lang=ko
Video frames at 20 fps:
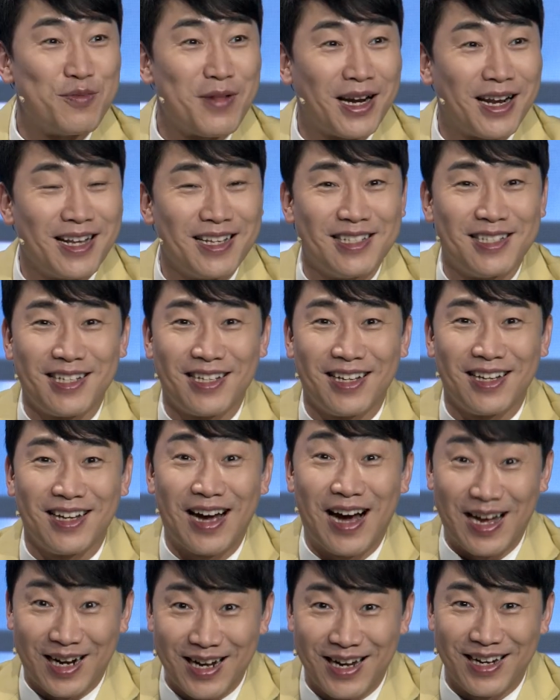말인지
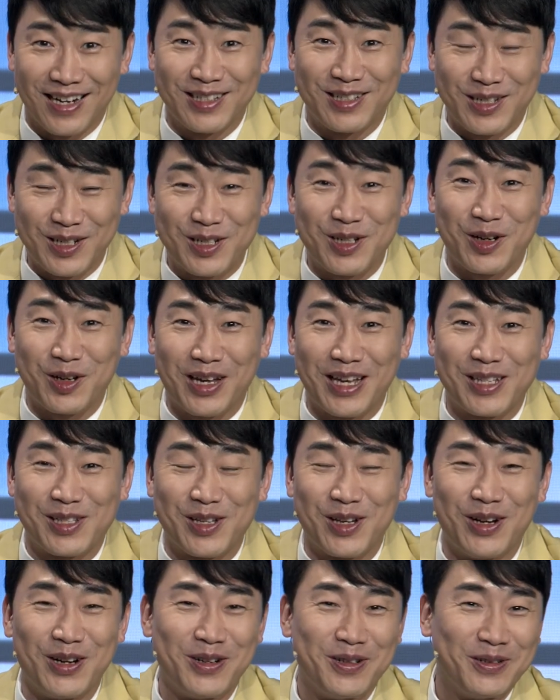
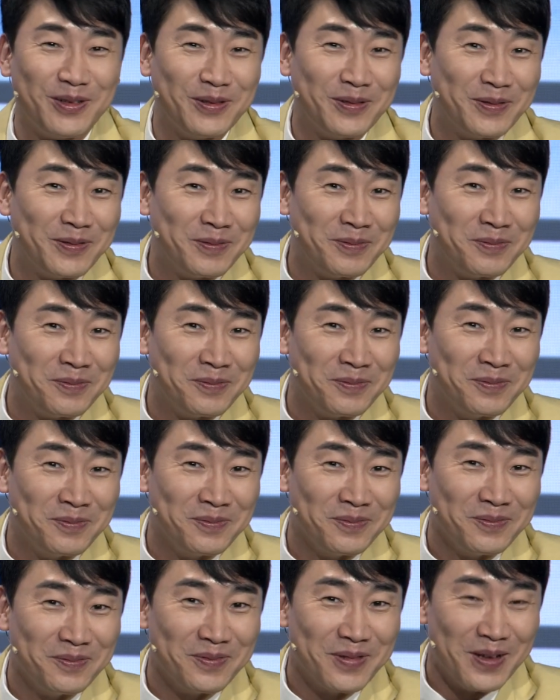알아들으셨겠어요? 훌륭한
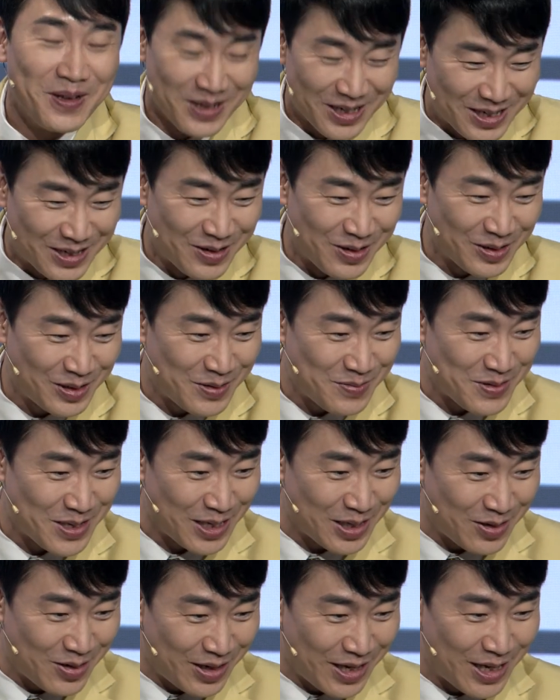말이었죠. 그렇습니다.
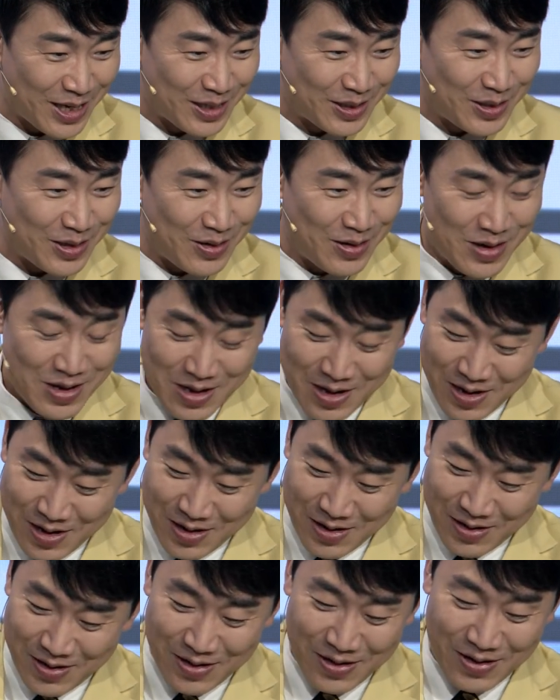네. 이렇게 해서
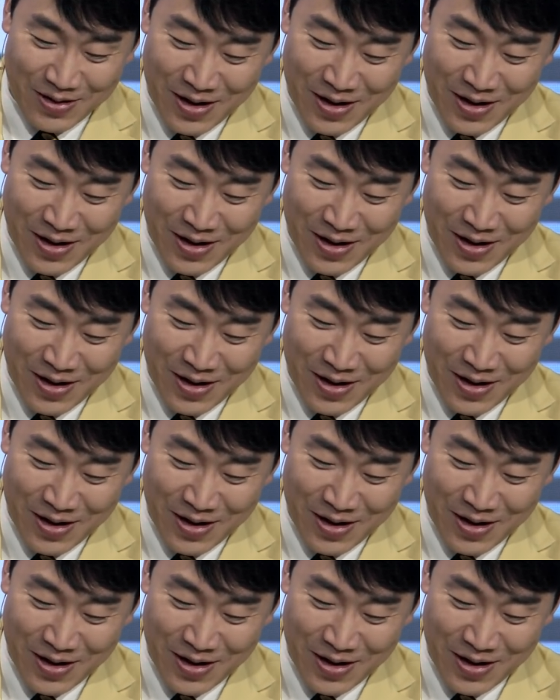어